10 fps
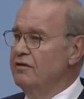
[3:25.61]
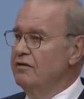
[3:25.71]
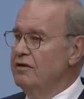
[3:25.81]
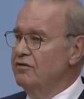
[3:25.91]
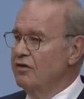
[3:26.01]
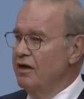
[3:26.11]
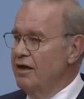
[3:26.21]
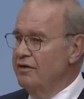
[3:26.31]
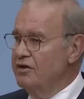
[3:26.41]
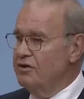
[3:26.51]
diktirdiği
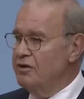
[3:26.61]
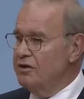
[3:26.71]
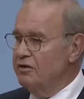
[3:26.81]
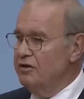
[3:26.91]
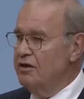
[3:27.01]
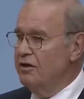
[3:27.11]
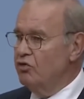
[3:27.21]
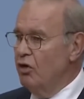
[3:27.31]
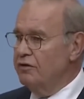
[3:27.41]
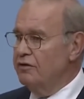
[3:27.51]
saray rejimi
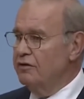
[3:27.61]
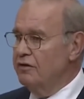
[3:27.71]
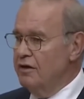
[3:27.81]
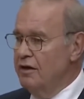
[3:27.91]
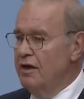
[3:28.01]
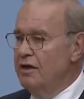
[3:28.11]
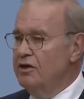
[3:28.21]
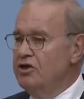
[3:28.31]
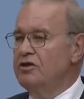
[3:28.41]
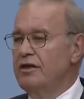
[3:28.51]
kılıyla 4 yıldır
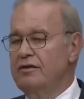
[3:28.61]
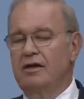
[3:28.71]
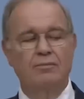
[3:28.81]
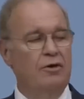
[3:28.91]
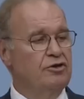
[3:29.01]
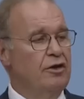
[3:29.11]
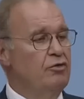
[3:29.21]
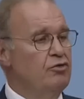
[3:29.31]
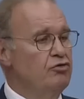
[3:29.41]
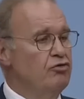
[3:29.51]
işleri tek
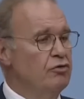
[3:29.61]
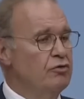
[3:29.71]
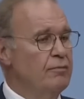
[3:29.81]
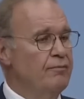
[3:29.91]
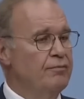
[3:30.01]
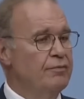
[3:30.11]
başına yürütüyor.